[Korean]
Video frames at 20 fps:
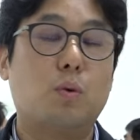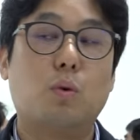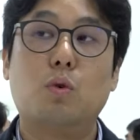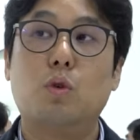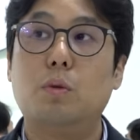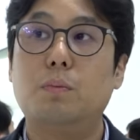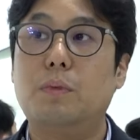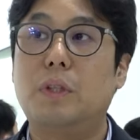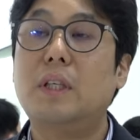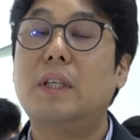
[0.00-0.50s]

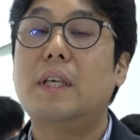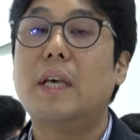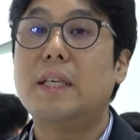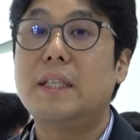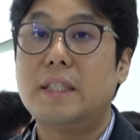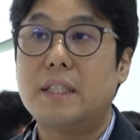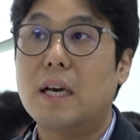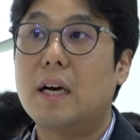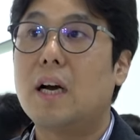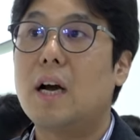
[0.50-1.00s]
조금 늦게
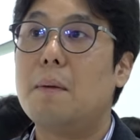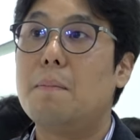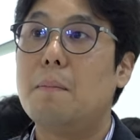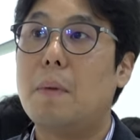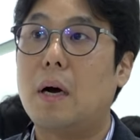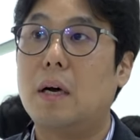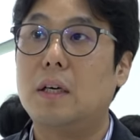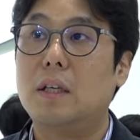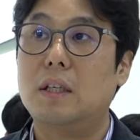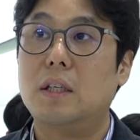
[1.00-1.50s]
시작한
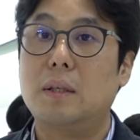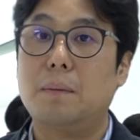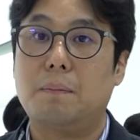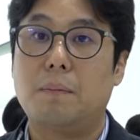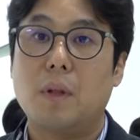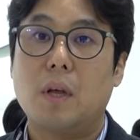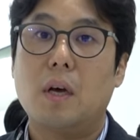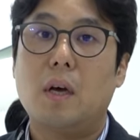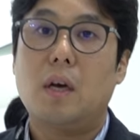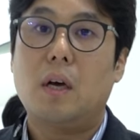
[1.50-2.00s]
만큼
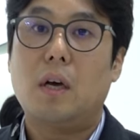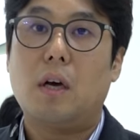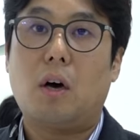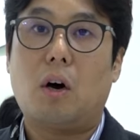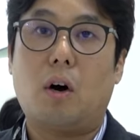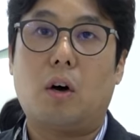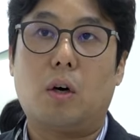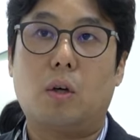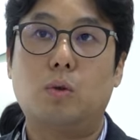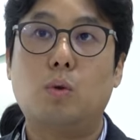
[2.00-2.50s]

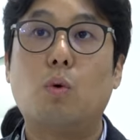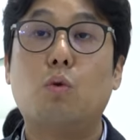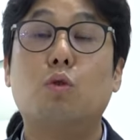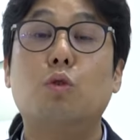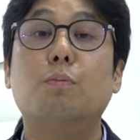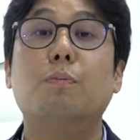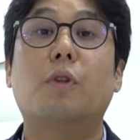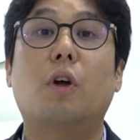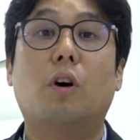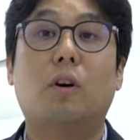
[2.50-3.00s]
어,
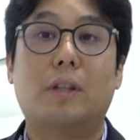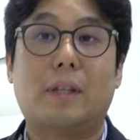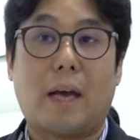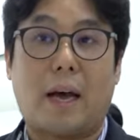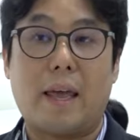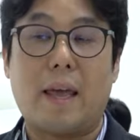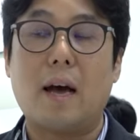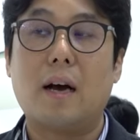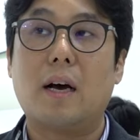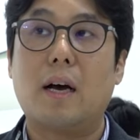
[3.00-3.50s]
조금 더
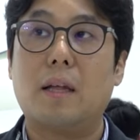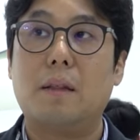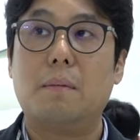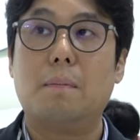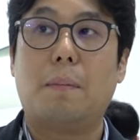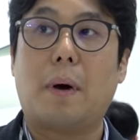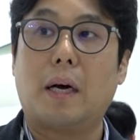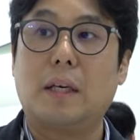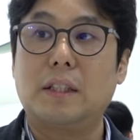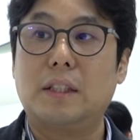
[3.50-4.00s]

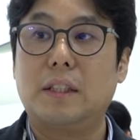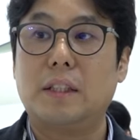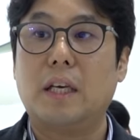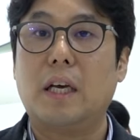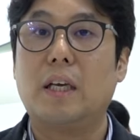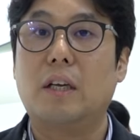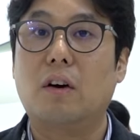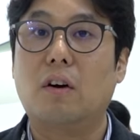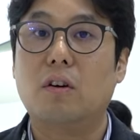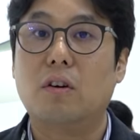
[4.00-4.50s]
다양한
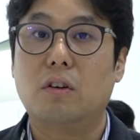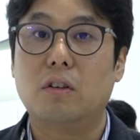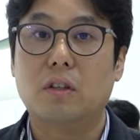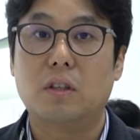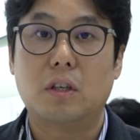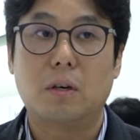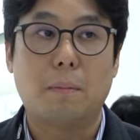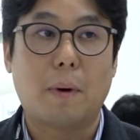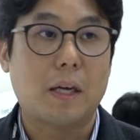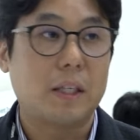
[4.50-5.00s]
방식의 이런
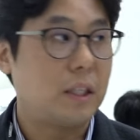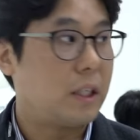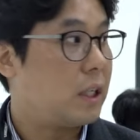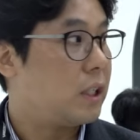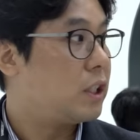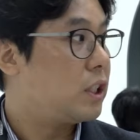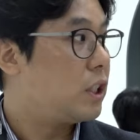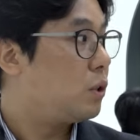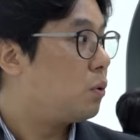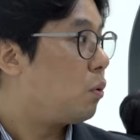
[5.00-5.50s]
것들을
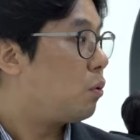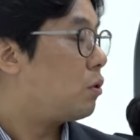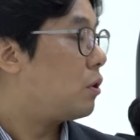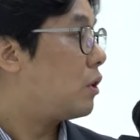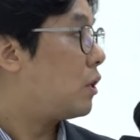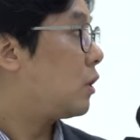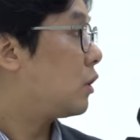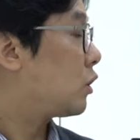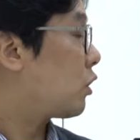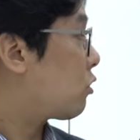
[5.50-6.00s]
많이
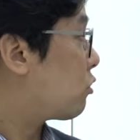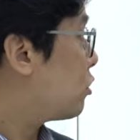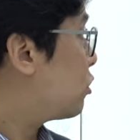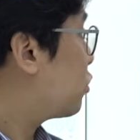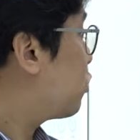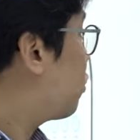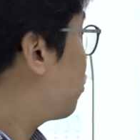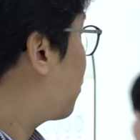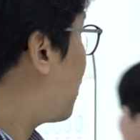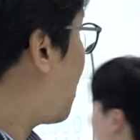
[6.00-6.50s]
시도를
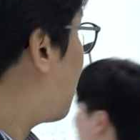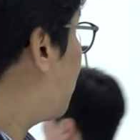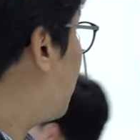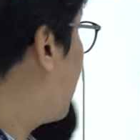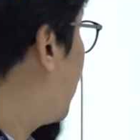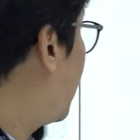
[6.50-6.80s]
적극적으로 하고